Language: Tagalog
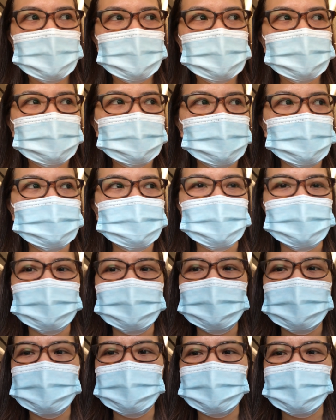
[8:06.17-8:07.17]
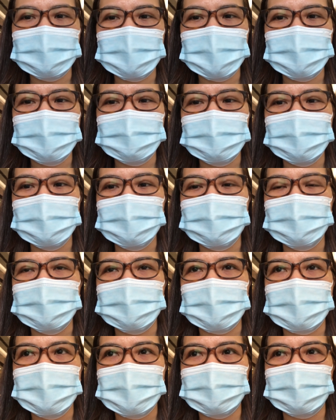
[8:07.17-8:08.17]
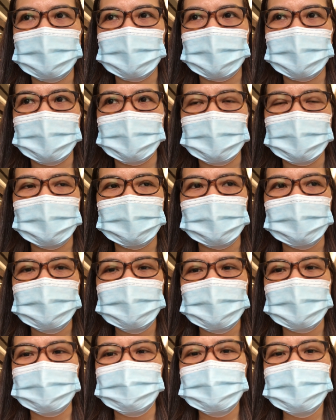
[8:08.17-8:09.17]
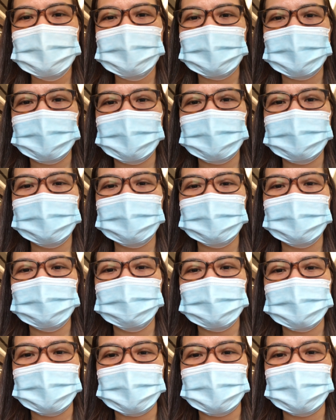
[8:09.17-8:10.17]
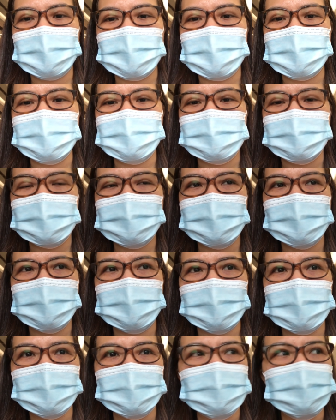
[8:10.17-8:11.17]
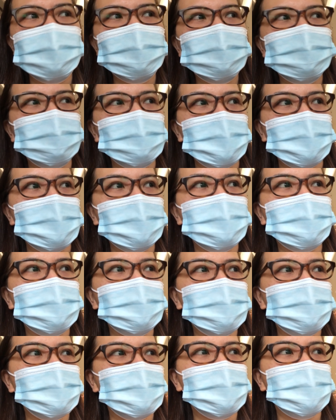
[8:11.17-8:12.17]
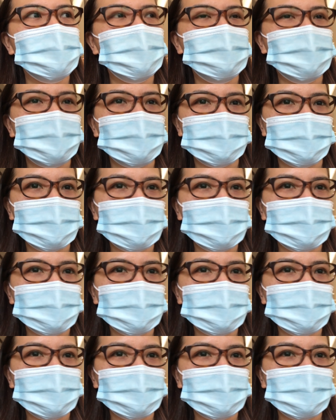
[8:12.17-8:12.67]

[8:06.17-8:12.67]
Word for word: And also, hindi na rin kami pumupunta sa mga shops na hindi naman kailangan kasi parang hindi naman,